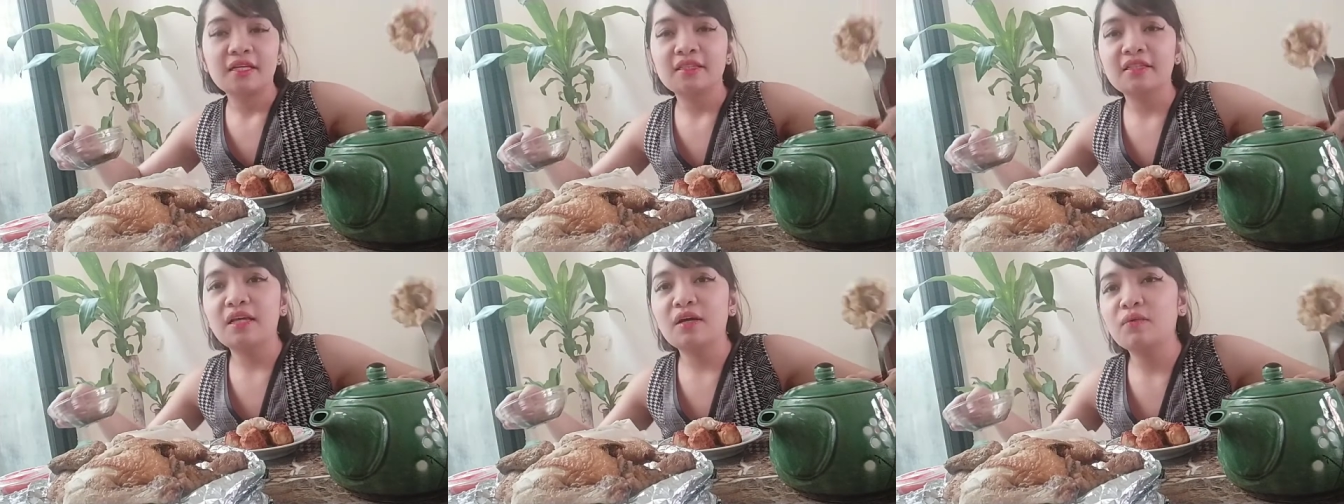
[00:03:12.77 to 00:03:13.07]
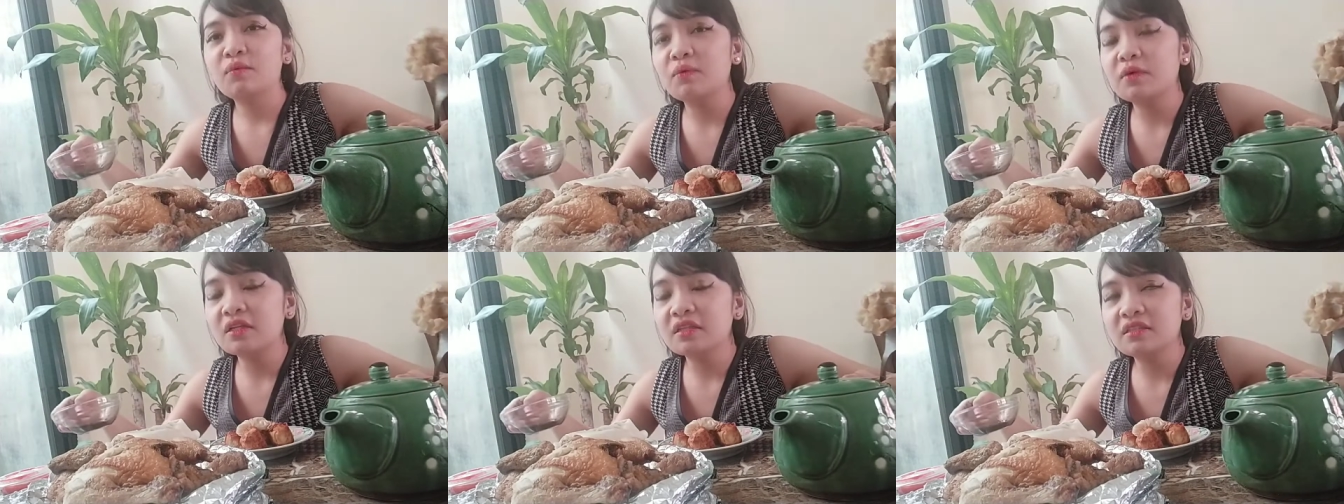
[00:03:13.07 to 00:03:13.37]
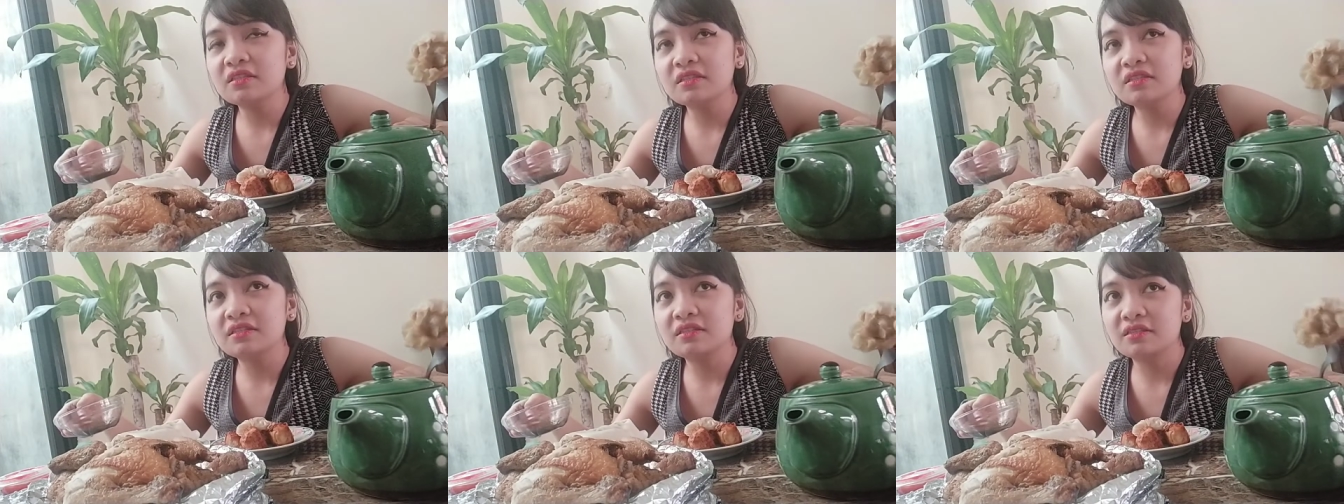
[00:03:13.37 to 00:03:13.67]
The
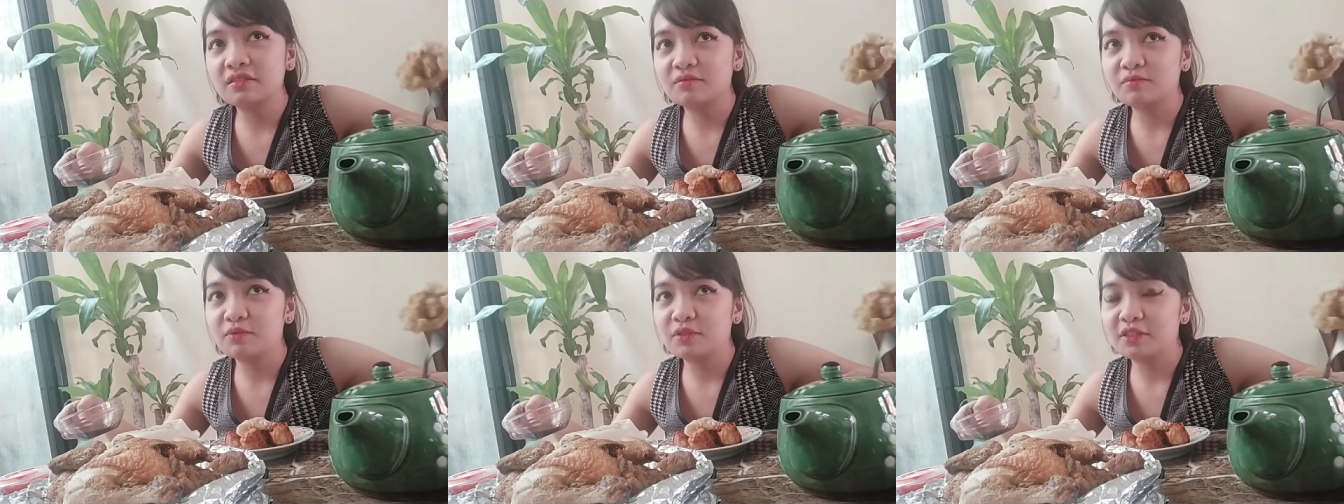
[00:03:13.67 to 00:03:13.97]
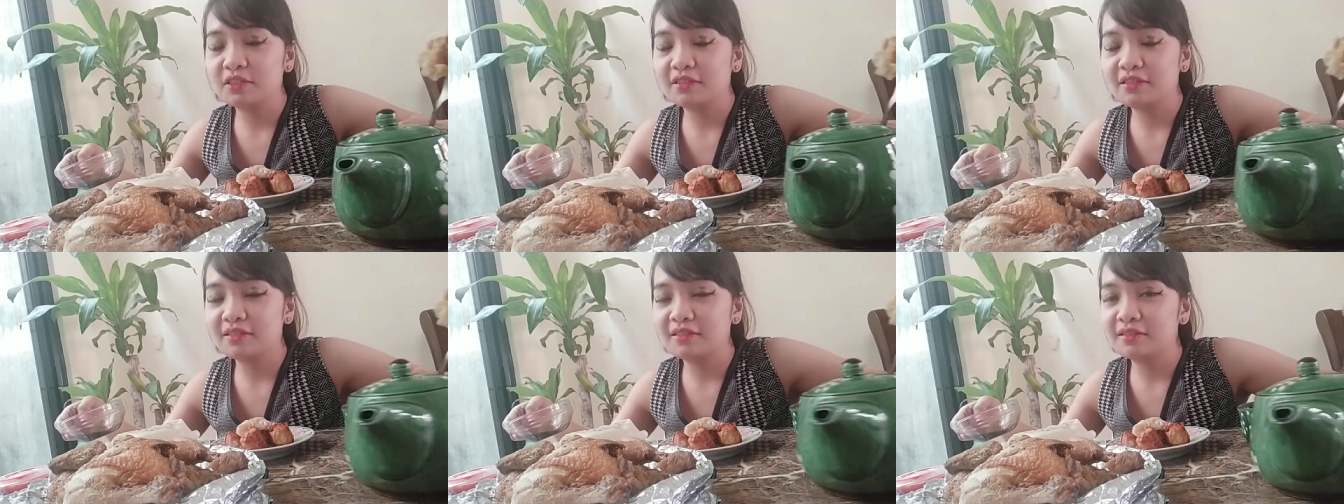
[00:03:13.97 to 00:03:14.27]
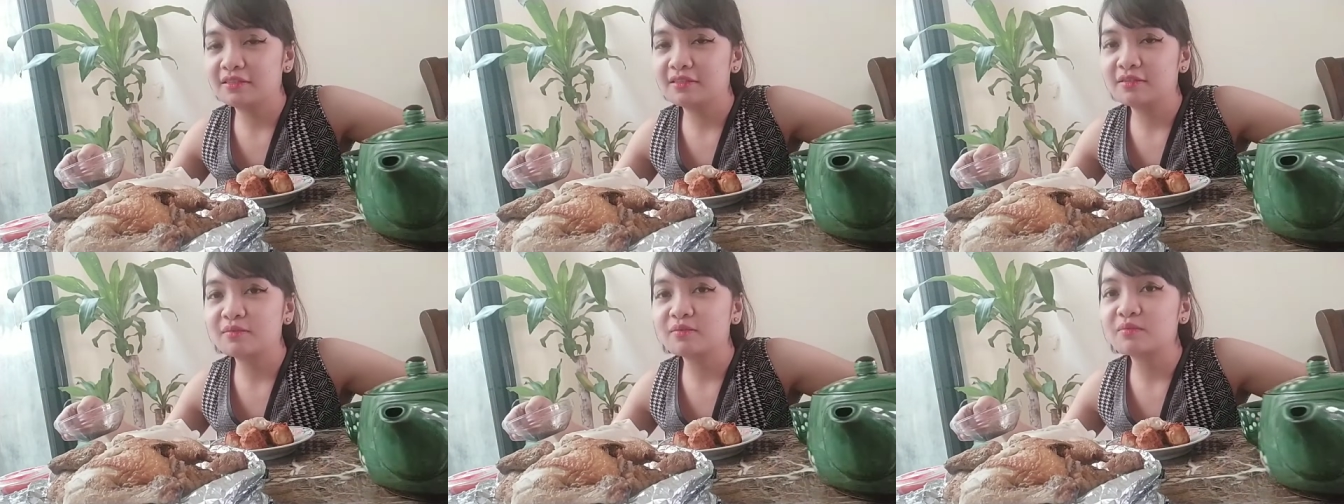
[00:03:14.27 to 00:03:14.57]
versus,
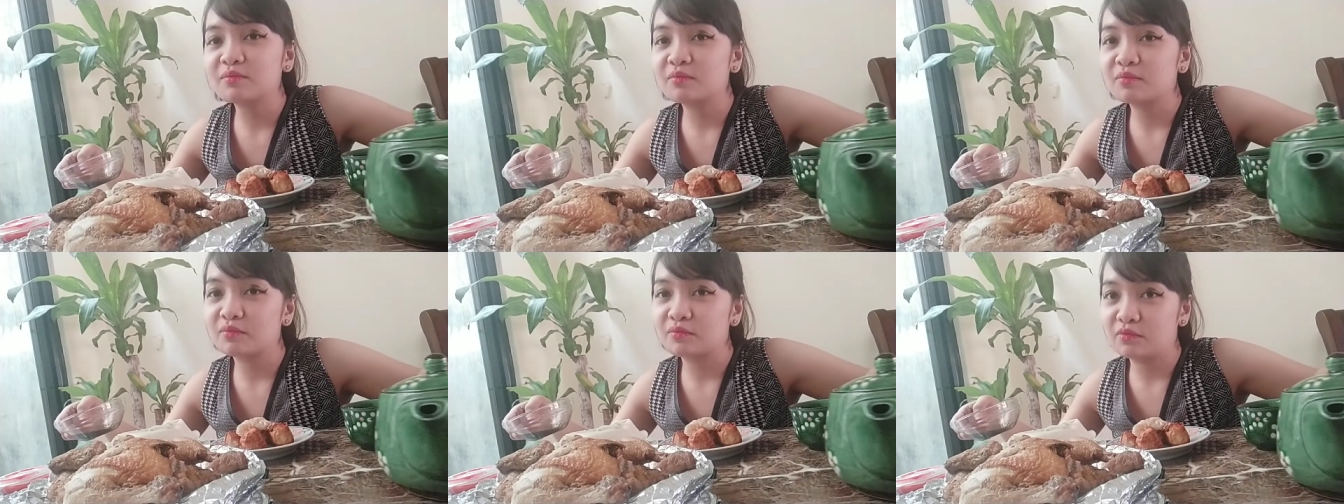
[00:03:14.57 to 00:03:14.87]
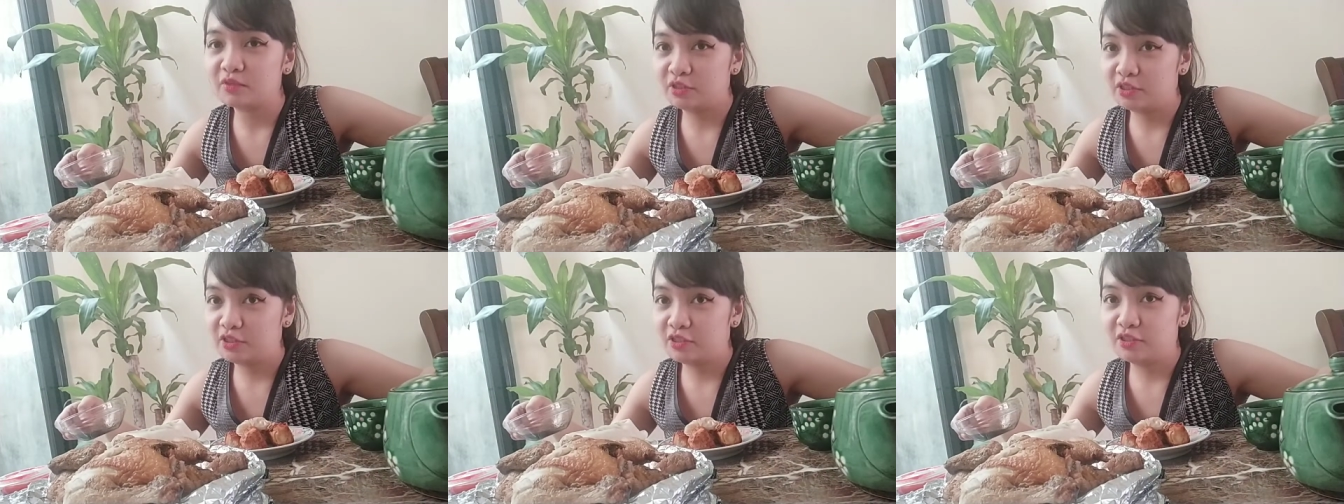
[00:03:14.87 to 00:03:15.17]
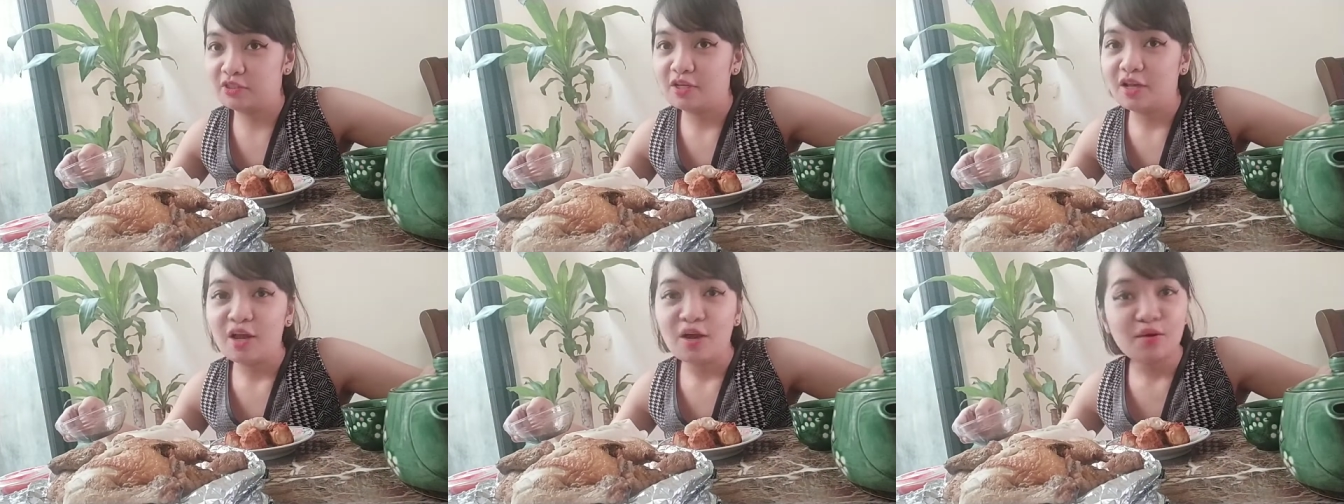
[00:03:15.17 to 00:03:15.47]
versus,
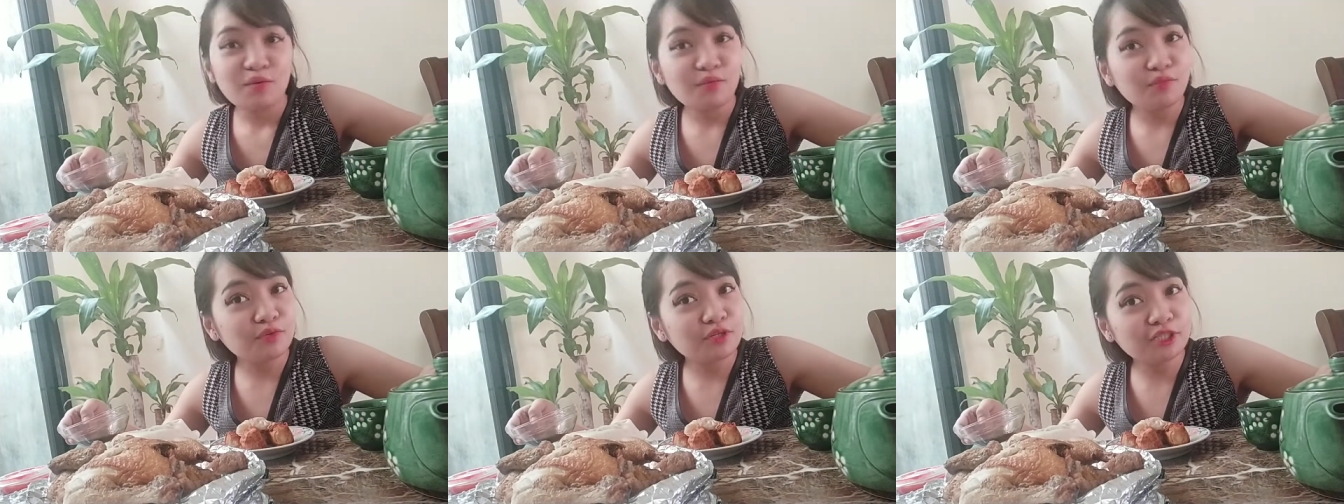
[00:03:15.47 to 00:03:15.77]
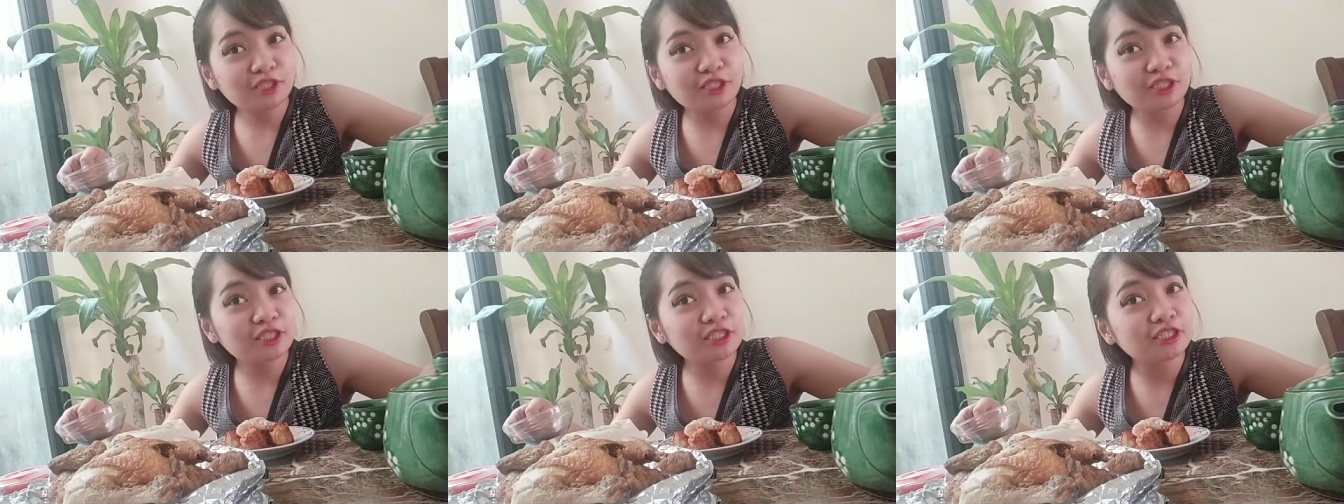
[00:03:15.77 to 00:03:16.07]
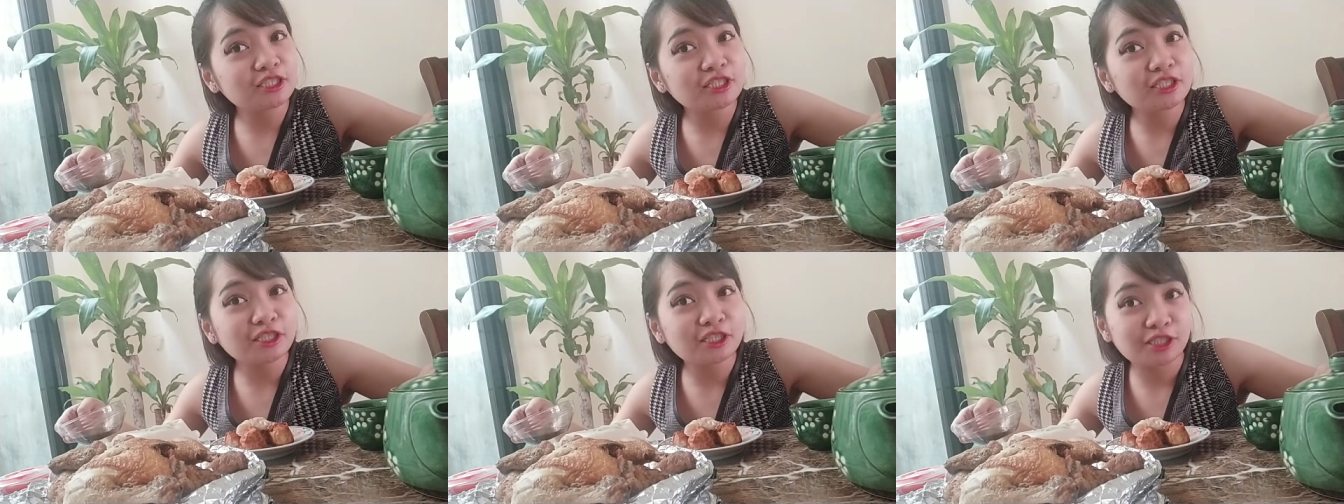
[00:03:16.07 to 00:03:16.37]
versus,
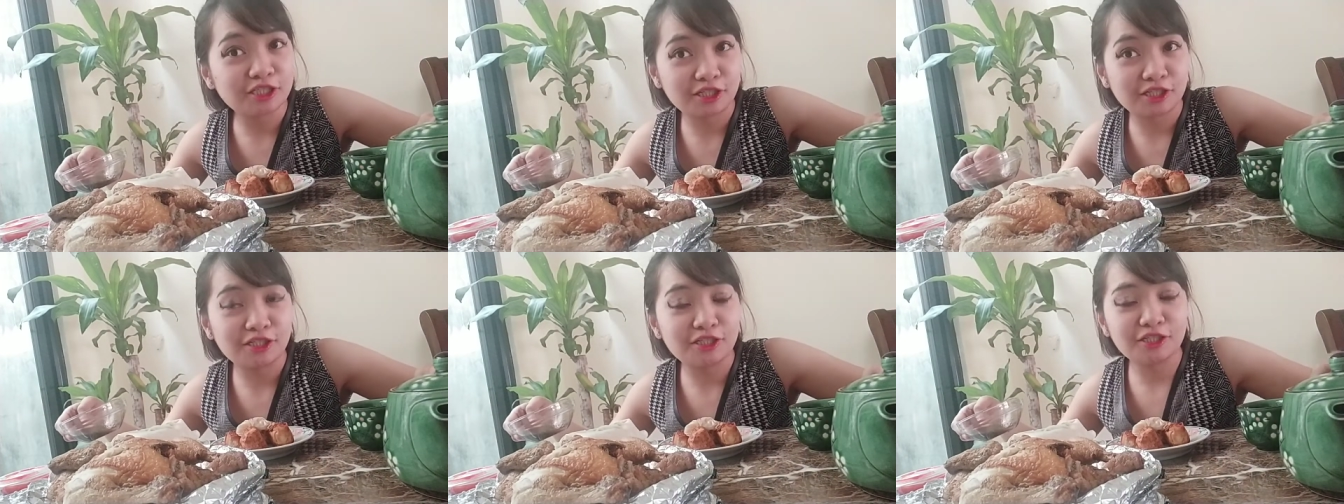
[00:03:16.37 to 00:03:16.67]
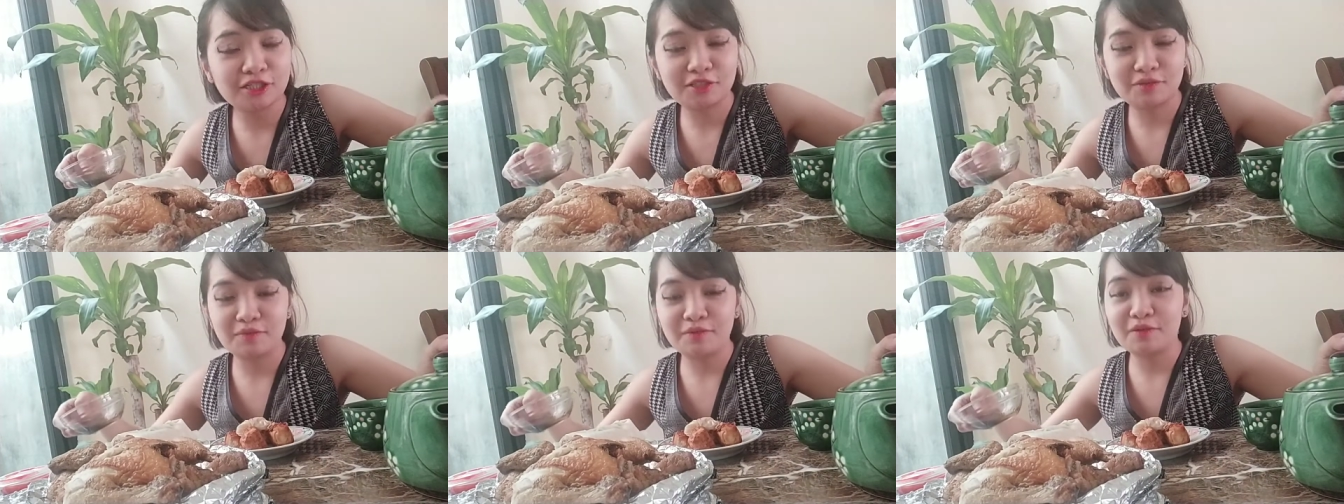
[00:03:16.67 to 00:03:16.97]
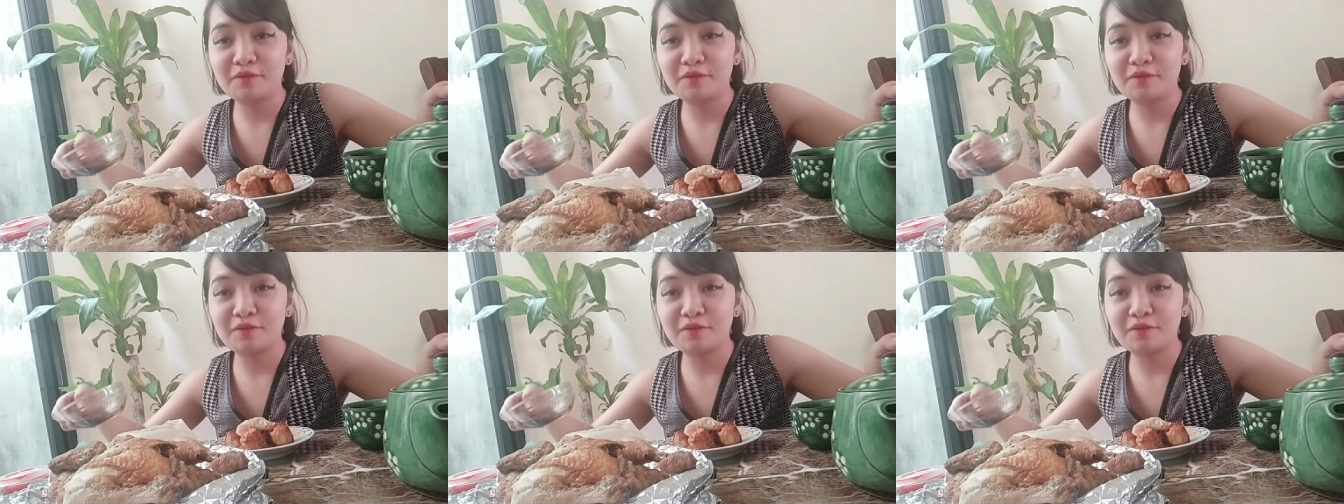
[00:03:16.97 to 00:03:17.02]
versus versus